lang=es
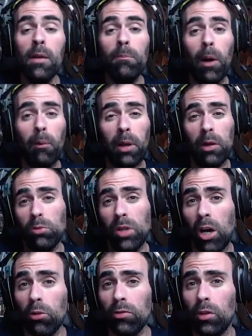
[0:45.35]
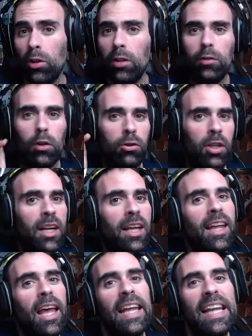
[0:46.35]
Va a haber unas opciones y solo tenéis
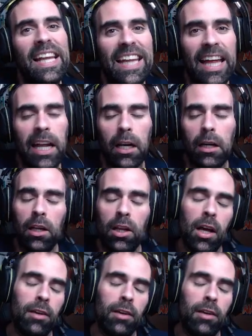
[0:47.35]
que cliquear en ellas,